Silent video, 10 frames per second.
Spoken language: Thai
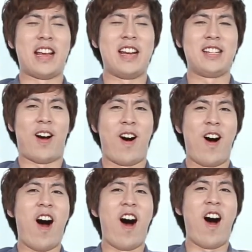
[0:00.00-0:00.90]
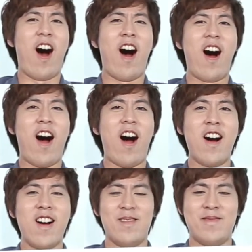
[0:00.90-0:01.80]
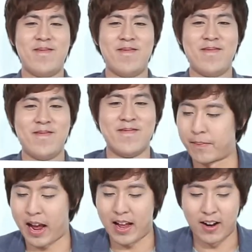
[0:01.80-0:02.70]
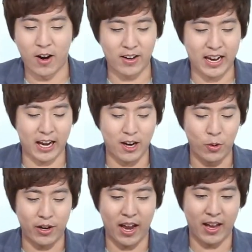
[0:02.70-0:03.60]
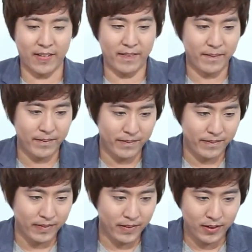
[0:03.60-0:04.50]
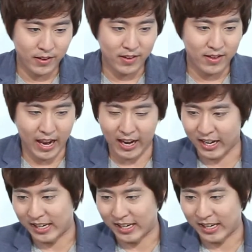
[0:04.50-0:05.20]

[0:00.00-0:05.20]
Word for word: สีทอง มา ลองแกะกันดูนะฮะ แกะไง